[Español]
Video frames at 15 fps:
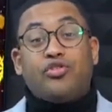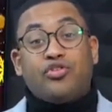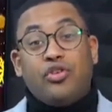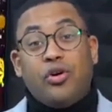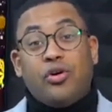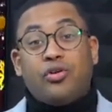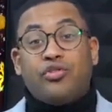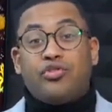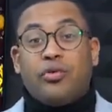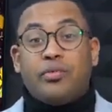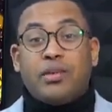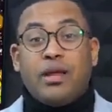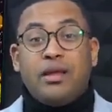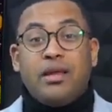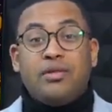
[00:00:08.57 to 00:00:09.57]
logros
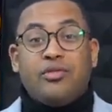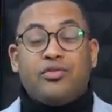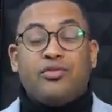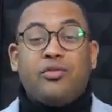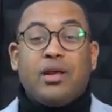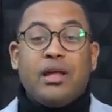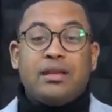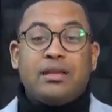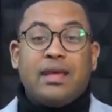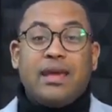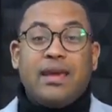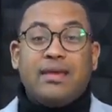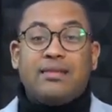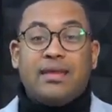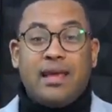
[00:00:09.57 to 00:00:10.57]
obtenidos durante
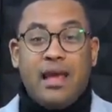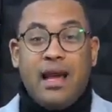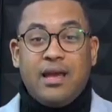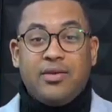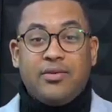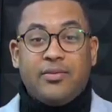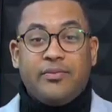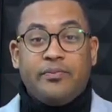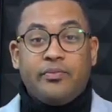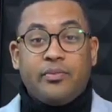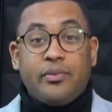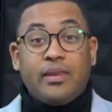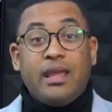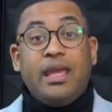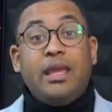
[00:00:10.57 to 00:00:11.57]
este año
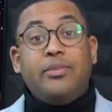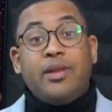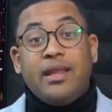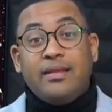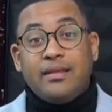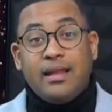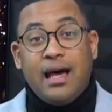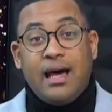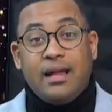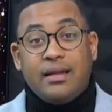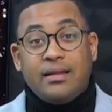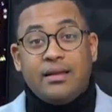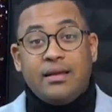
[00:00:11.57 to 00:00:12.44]
y brindar.